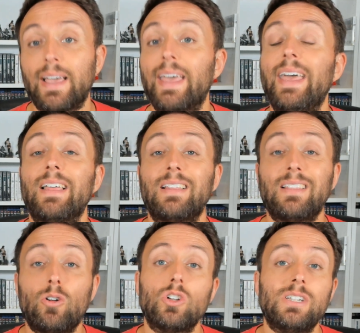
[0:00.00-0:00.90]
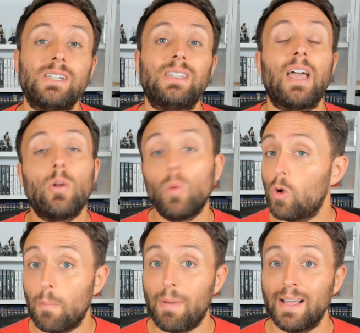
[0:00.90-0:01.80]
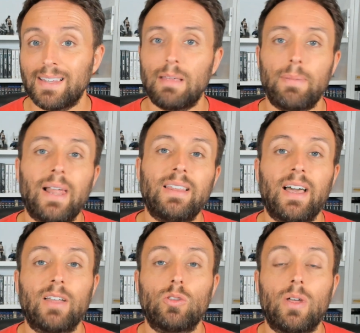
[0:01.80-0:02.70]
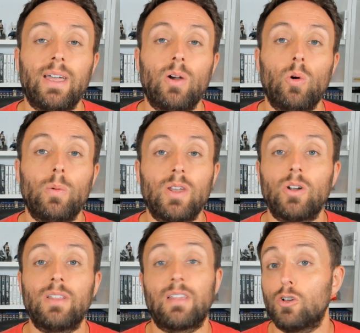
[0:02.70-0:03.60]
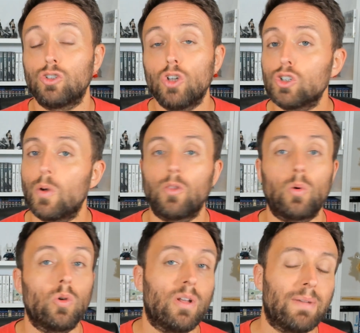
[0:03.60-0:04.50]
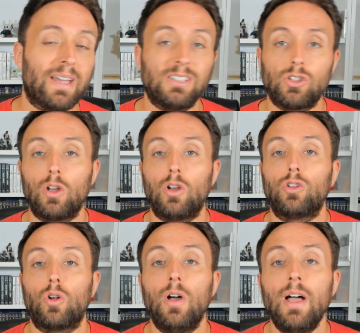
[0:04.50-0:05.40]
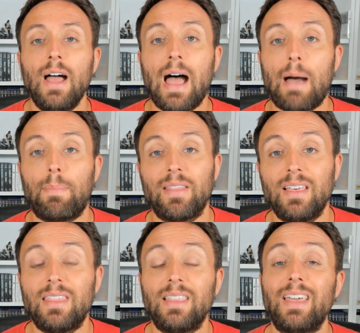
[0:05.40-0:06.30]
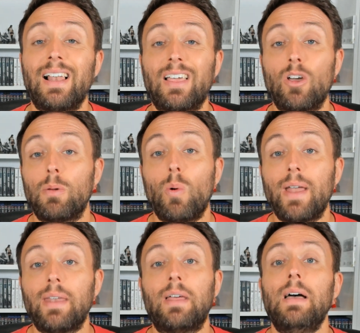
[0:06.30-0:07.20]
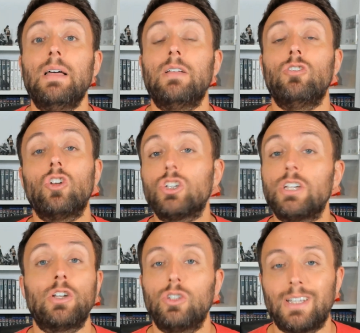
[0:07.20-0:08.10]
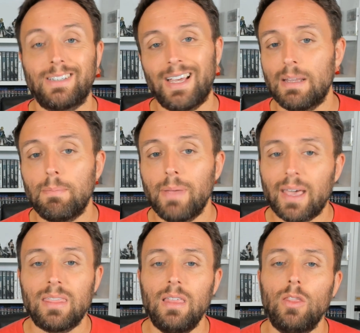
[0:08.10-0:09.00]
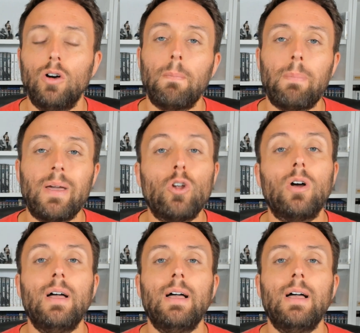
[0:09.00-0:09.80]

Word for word: Que consiste en un combate de práctica que hubieron entre los dos, cuando uno era maestro, el otro aprendiz, y en el que Obi-Wan no se nota tan envejecido, pero,